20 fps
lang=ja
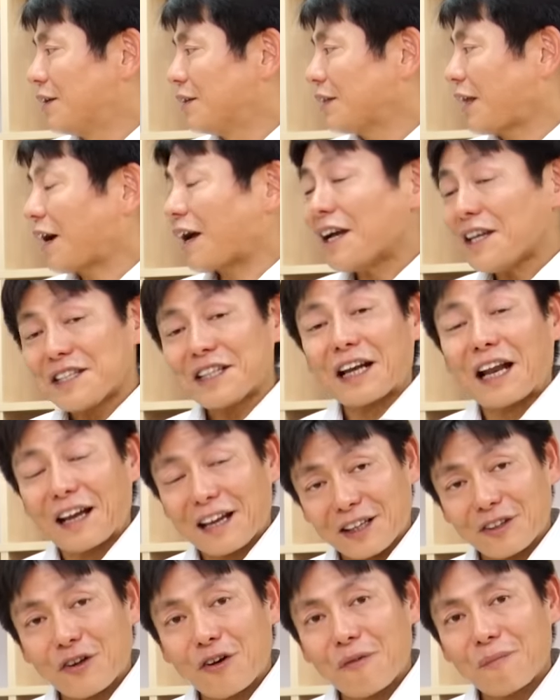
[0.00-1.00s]
高いんじゃな
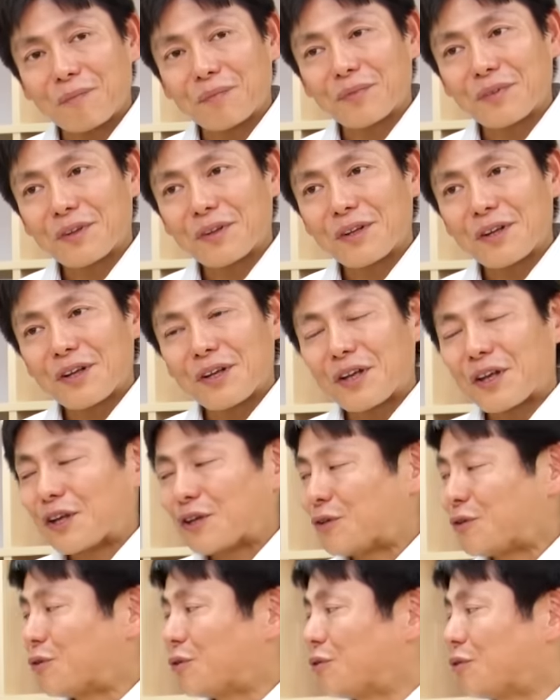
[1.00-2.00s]
いかと
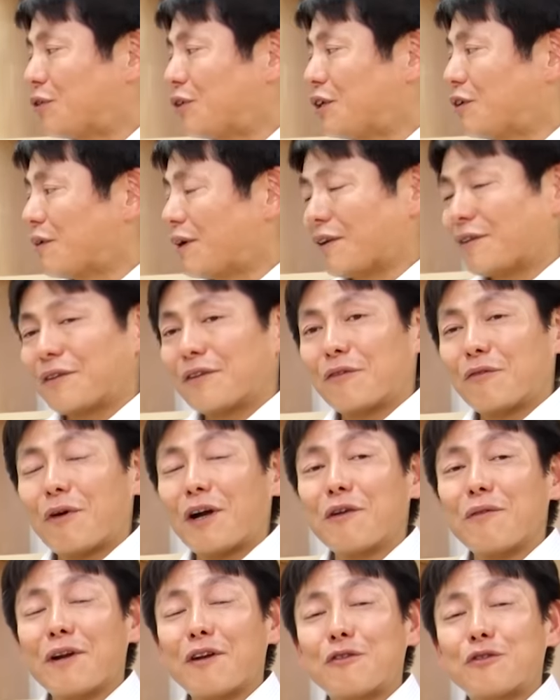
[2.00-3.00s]
いうふうに言われる。
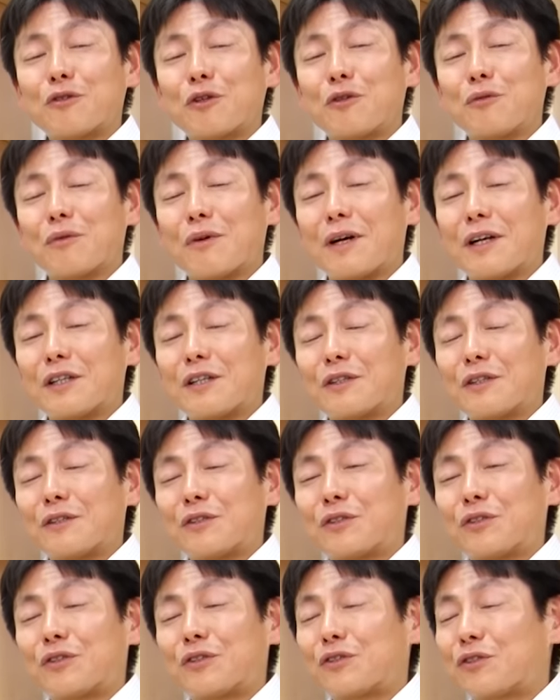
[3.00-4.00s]
我々の商品は
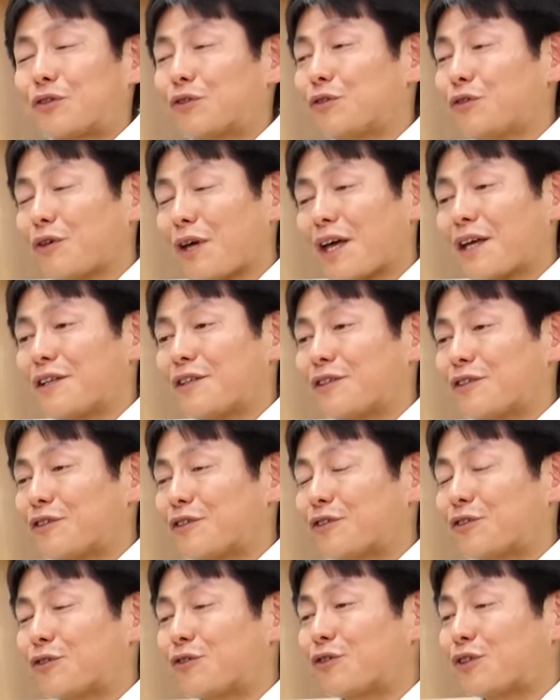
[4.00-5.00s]
数円
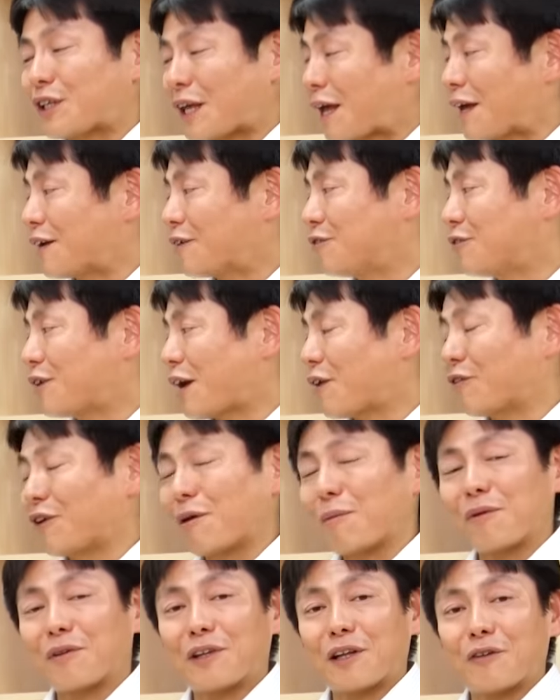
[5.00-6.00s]
数千ぐらいの
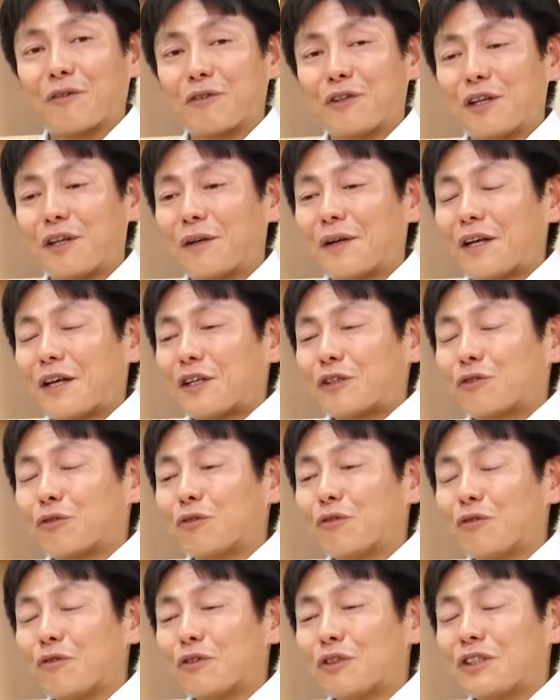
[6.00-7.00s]
レベルなのに、
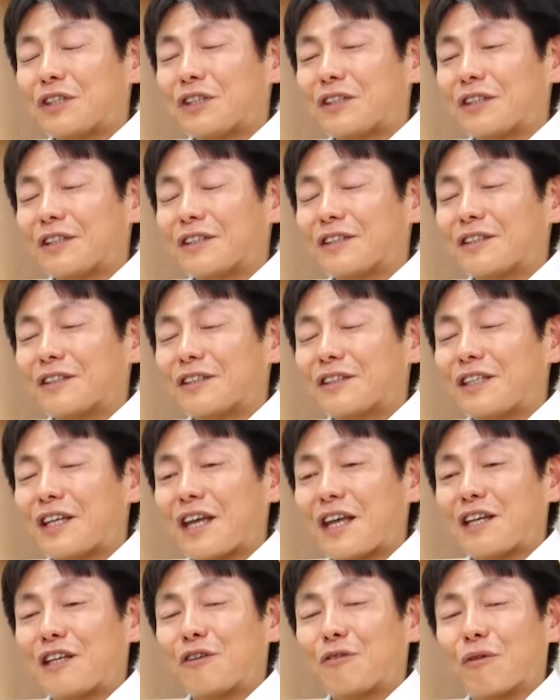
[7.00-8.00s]
その
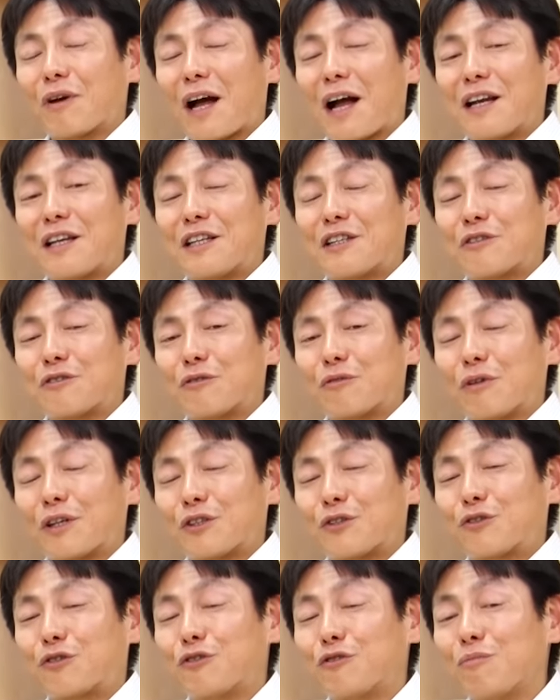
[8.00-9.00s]
製品を管理するの
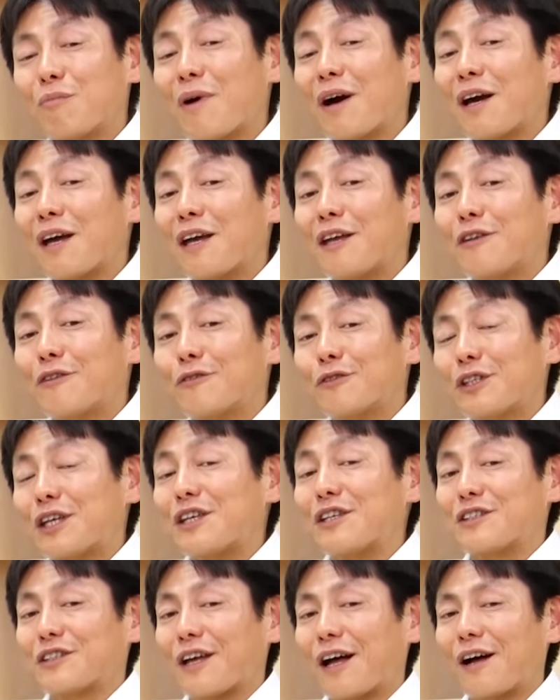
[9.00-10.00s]
がすうまんえんの
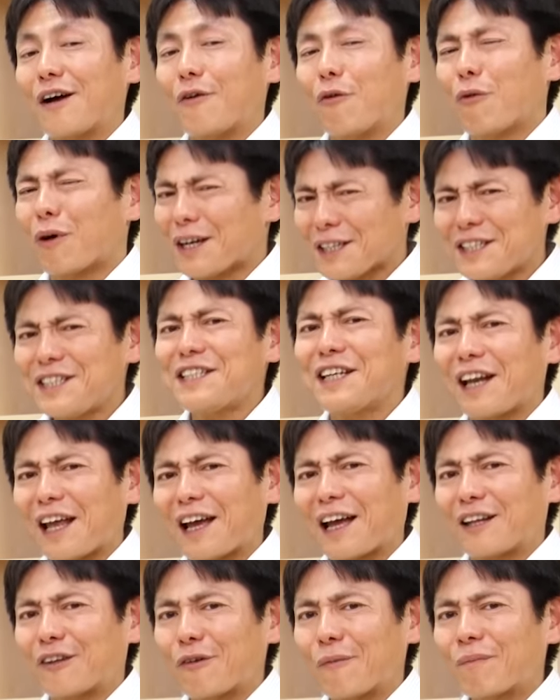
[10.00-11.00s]
センサーおかしいんじゃ
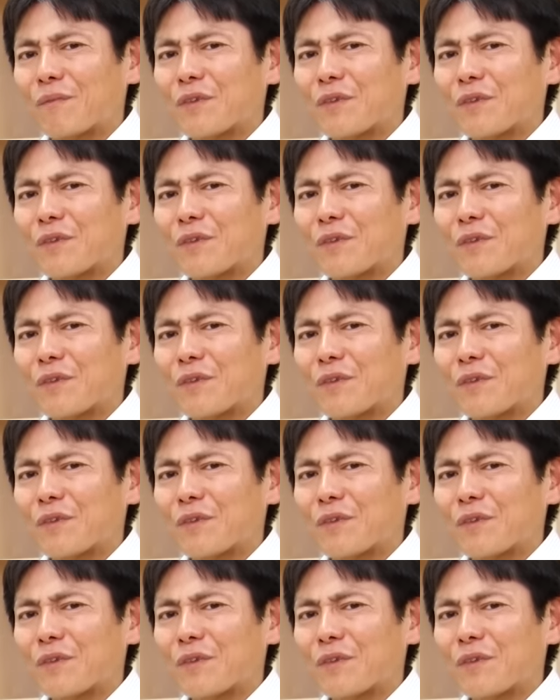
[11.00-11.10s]
ないか